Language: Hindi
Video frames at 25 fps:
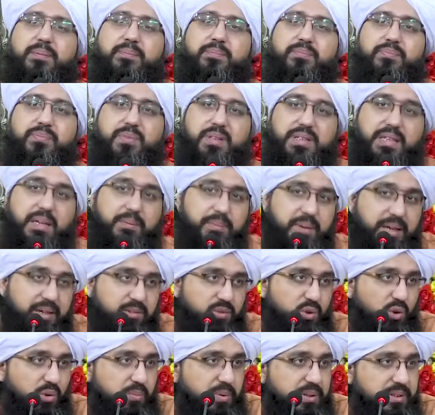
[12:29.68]
हैं ये भी
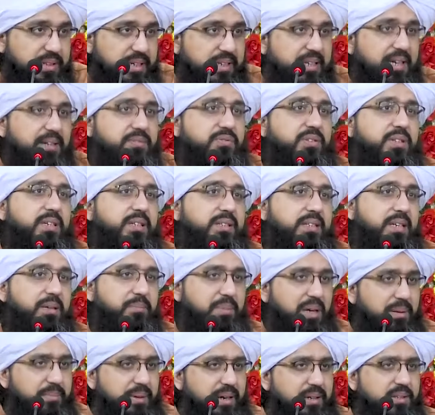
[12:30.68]
एक सोहबत की कैफियत
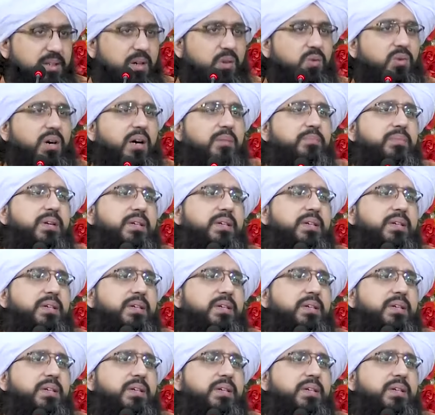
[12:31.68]
है मैं बैठा हूँ आप